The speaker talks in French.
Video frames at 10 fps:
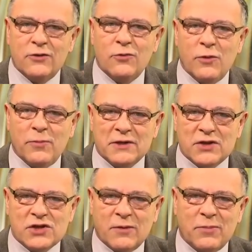il ne peut pas
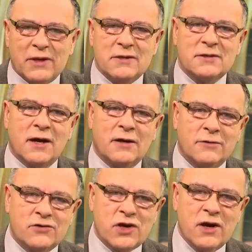échapper, il
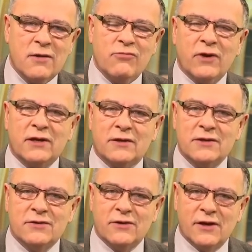s'arrange pour être
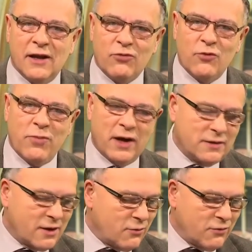isolé de la plupart
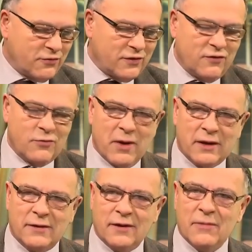des convives
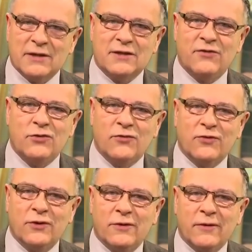par des massifs de
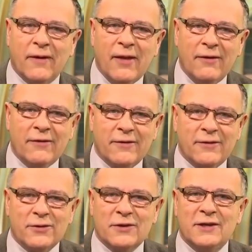fleurs
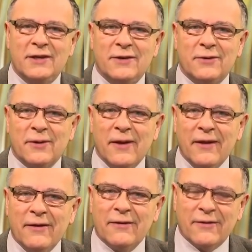euh, qui
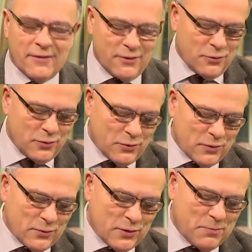euh,
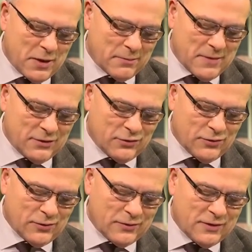lui, permettent
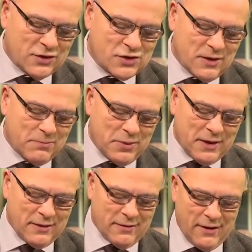
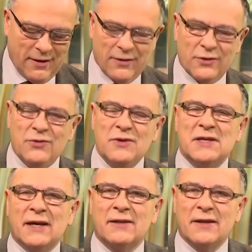d'échapper d'une
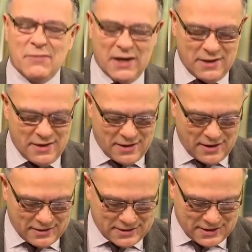certaine
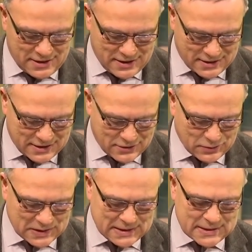manière à ses,
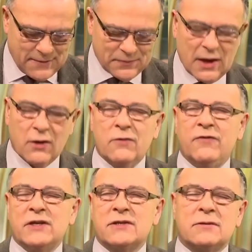contraintes. En
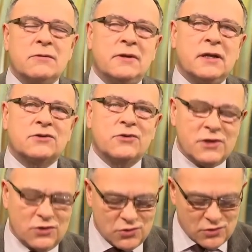fait, la
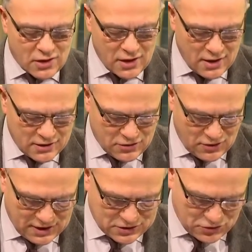solitude,
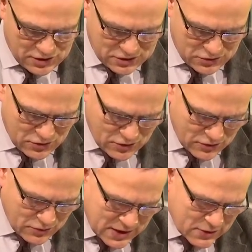seule la solitude
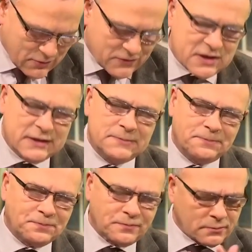lui convient.
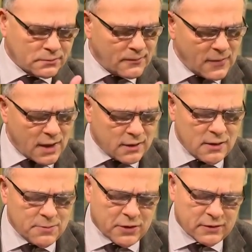
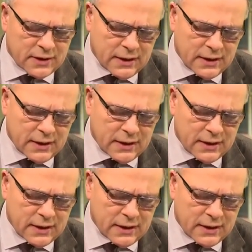Il prend